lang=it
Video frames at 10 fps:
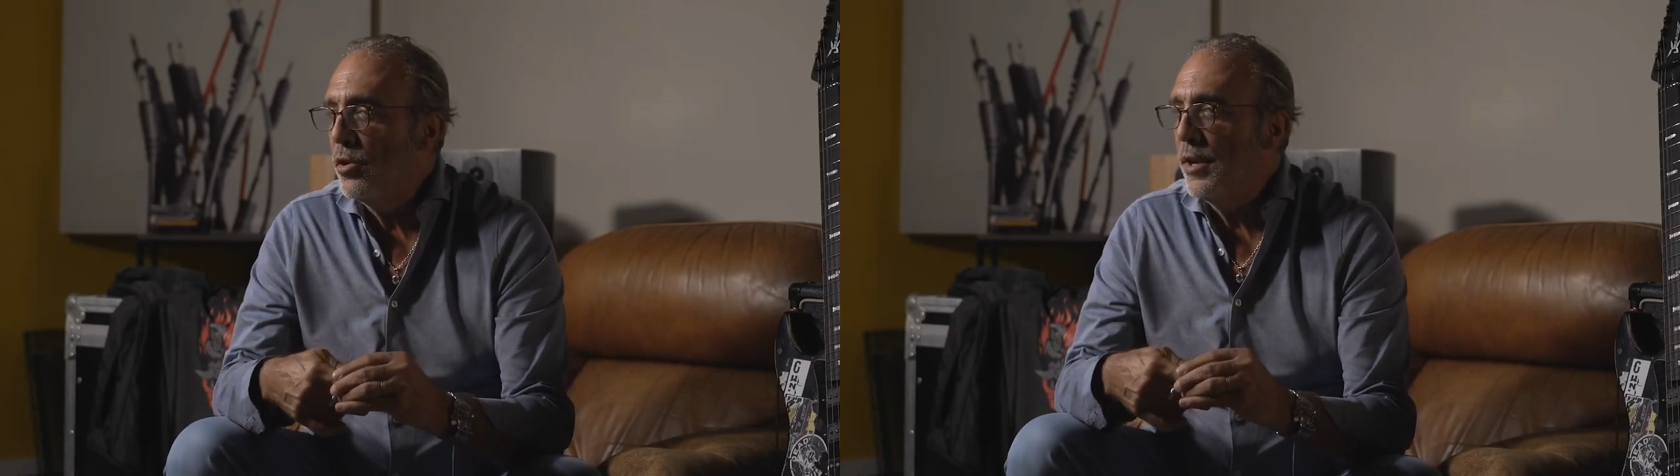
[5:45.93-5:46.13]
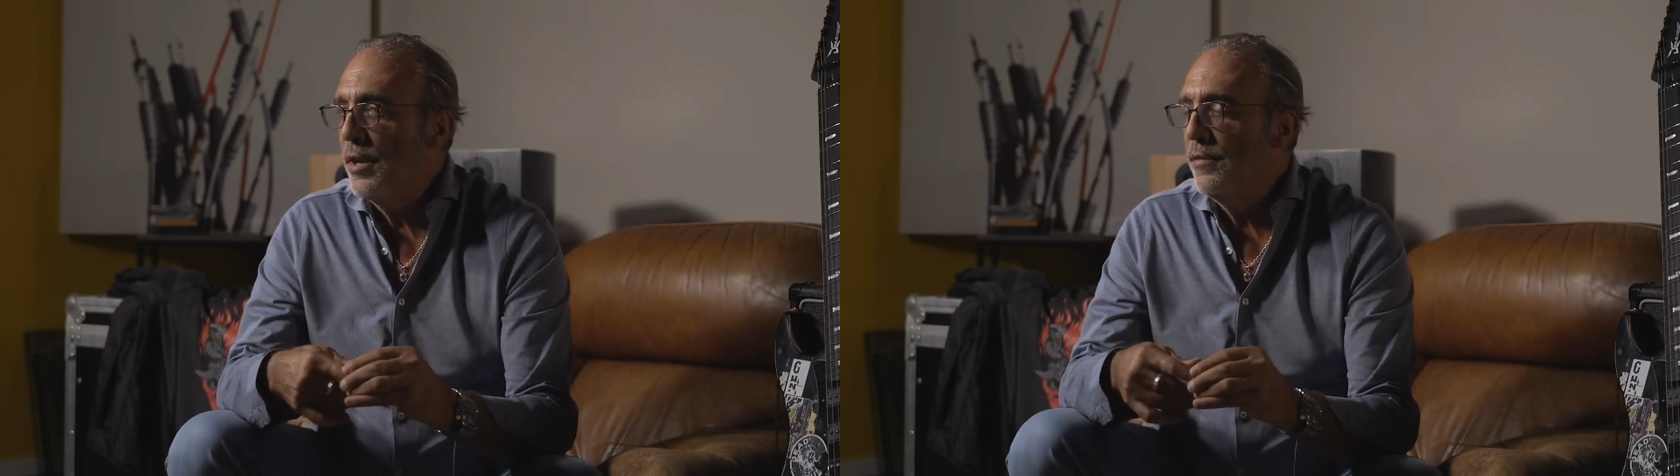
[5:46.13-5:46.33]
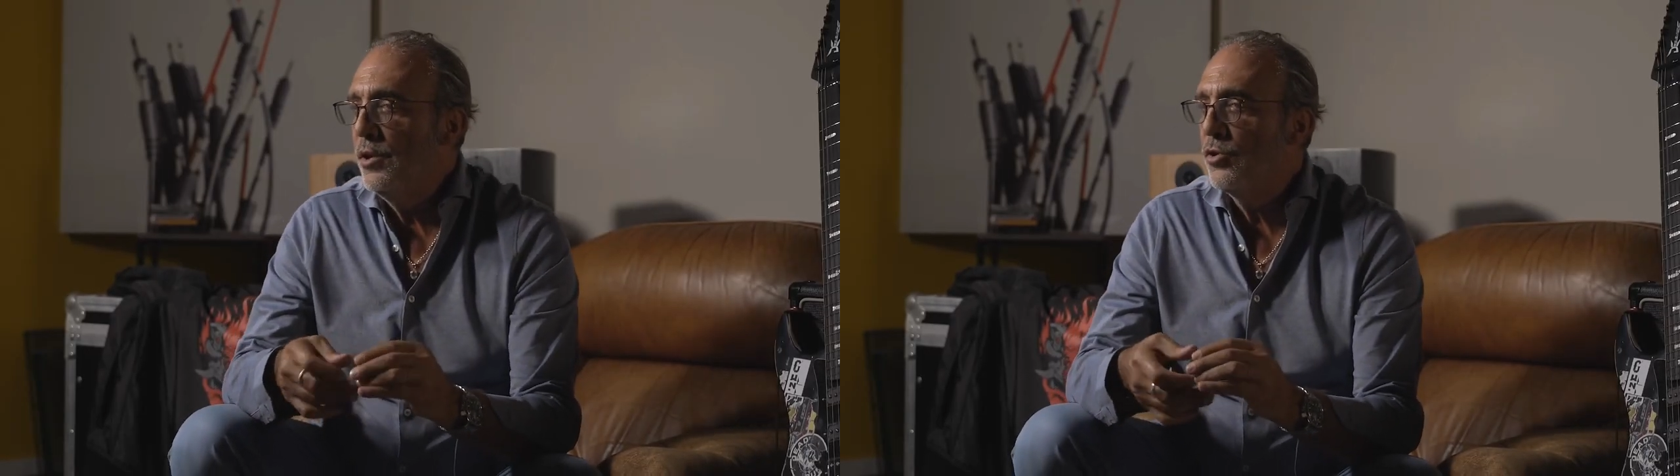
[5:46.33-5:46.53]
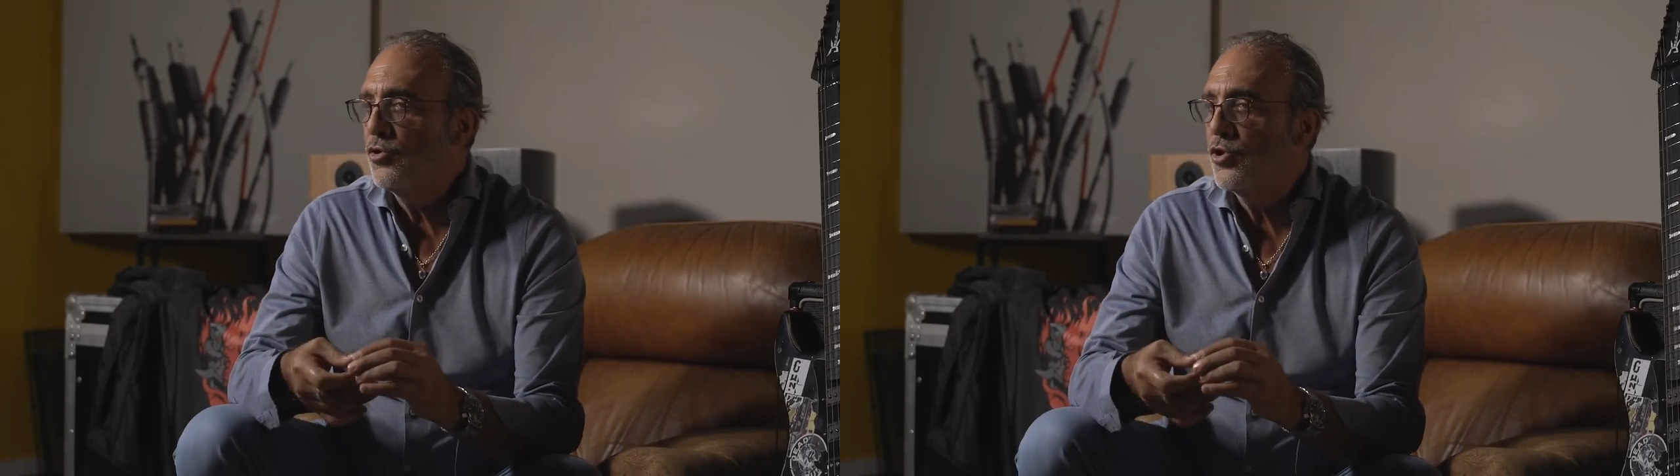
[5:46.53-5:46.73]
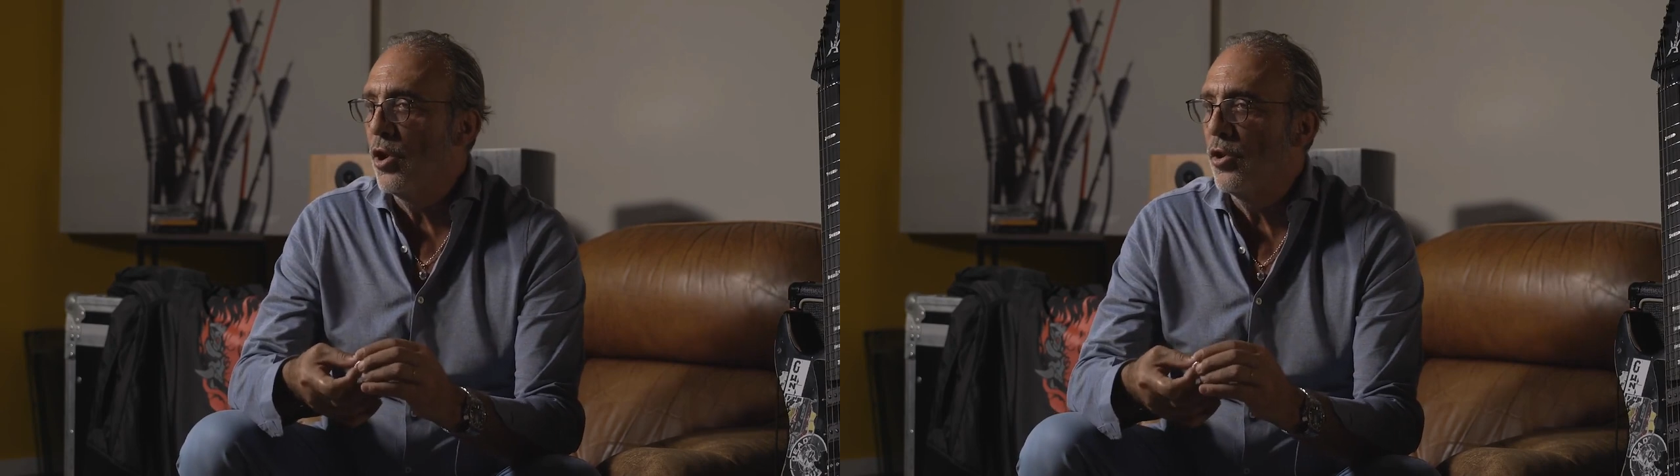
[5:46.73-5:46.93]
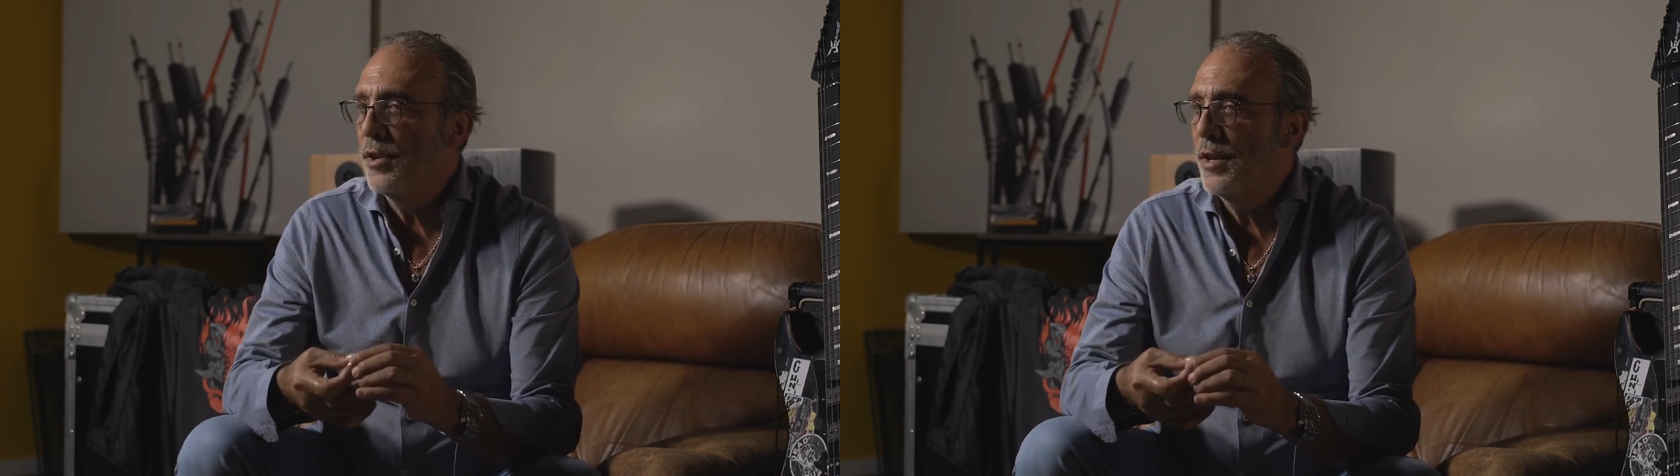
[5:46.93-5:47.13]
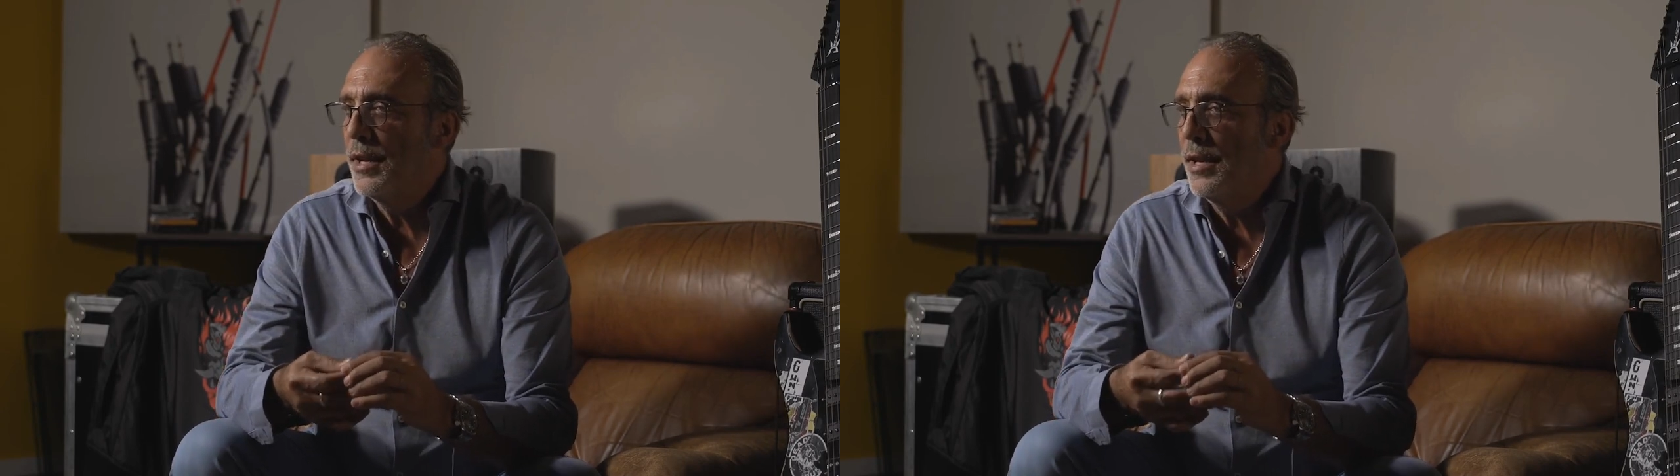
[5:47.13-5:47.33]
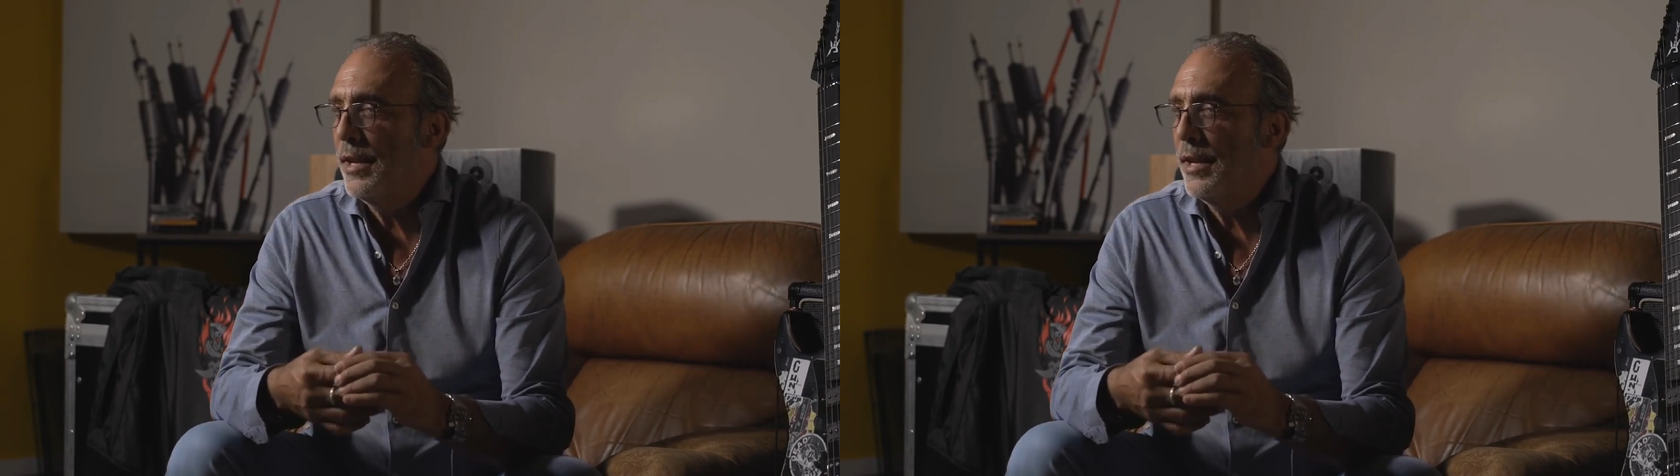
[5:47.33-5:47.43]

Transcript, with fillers: che i videogiochi